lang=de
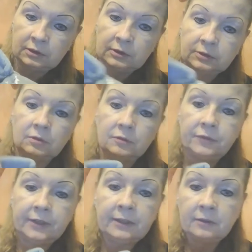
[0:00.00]
So, und
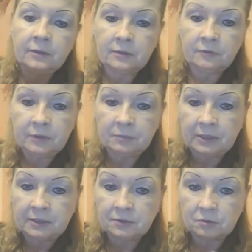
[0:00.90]
wer, wenn das
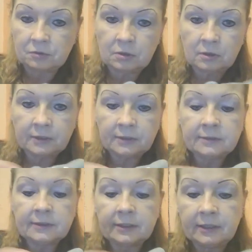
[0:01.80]
hier zu locker ist,
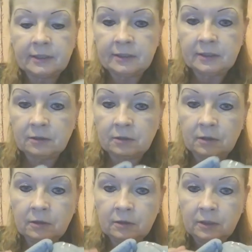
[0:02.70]
der kann
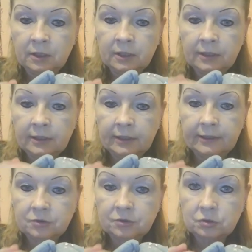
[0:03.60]
hier
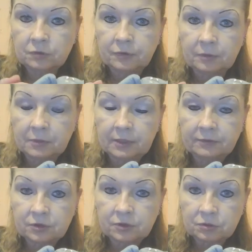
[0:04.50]
ein Stück vom
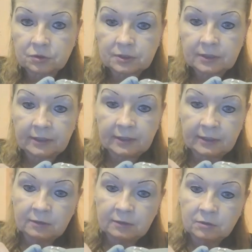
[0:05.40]
Klettverschluss dran
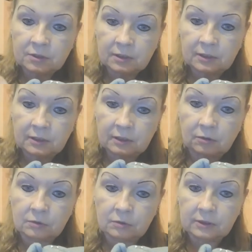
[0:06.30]
nähen und hier dann
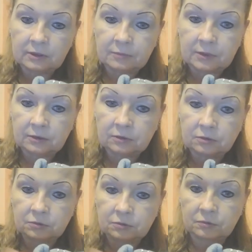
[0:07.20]
auch. Und dann kann man das noch
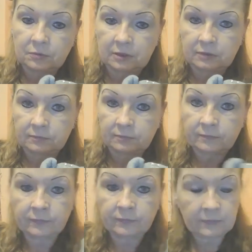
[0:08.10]
so zumachen.
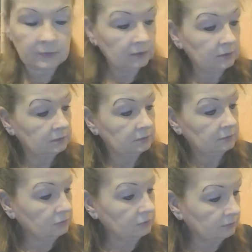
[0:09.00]

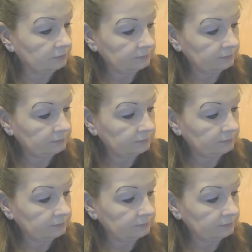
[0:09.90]
So.